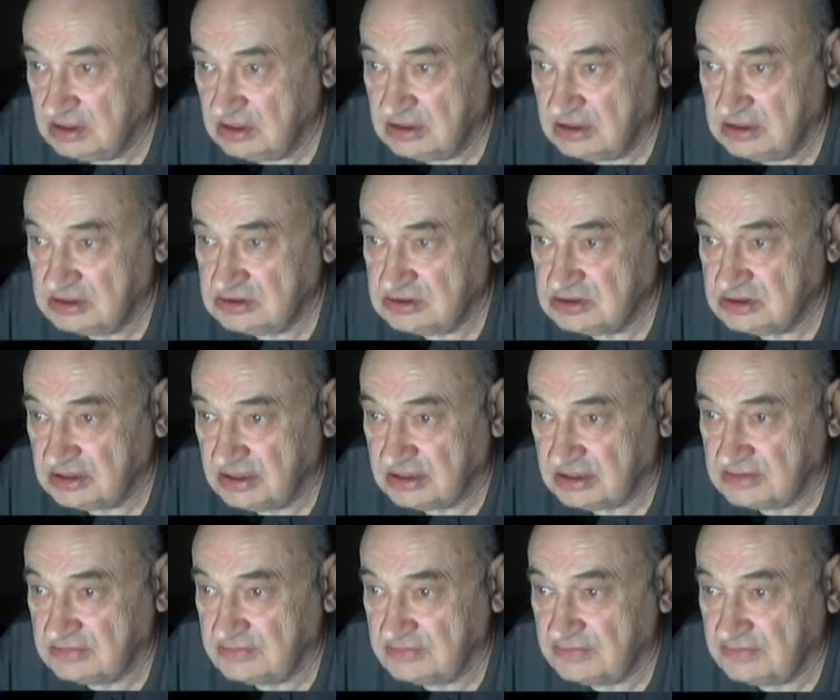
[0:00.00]
один
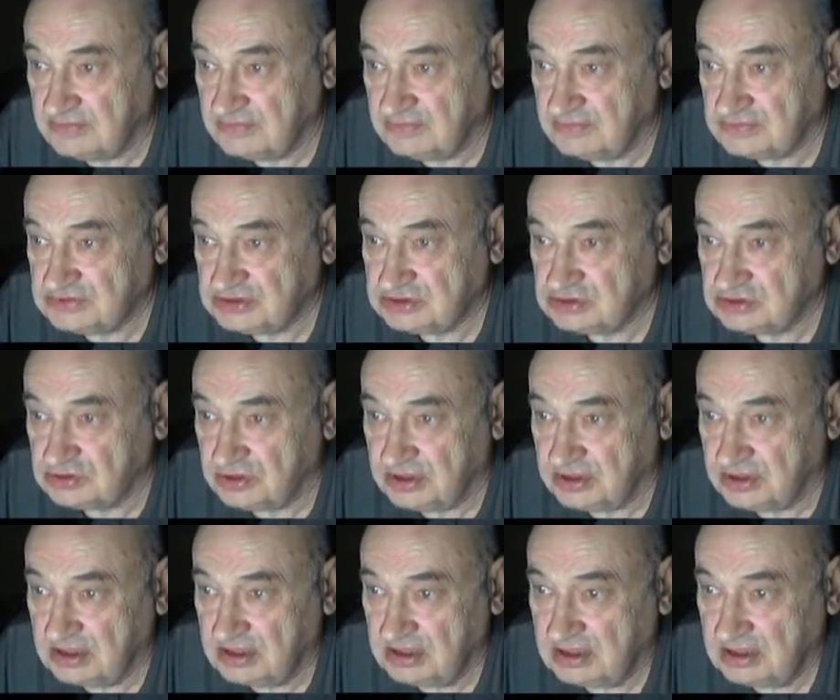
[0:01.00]
человек в
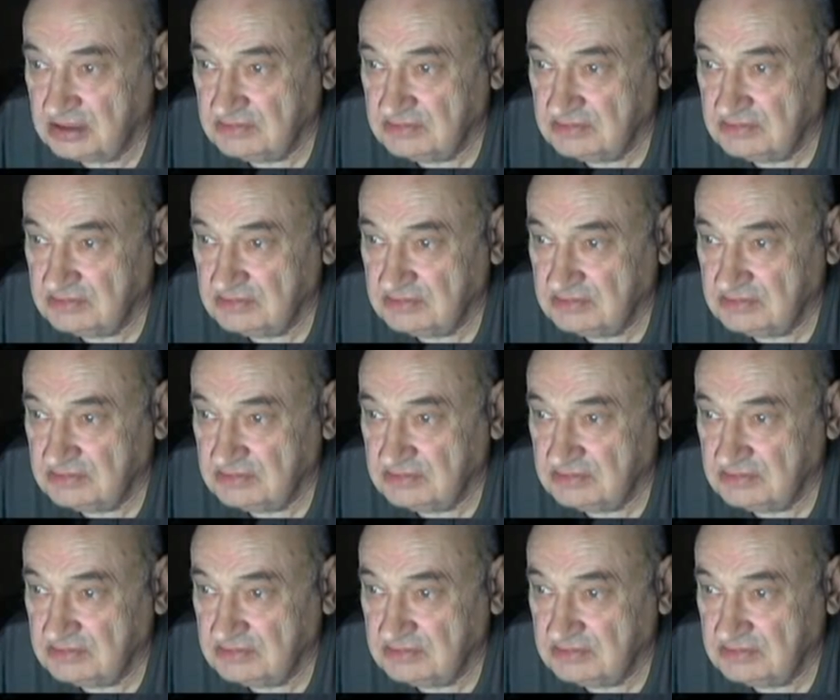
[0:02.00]
СИЗО,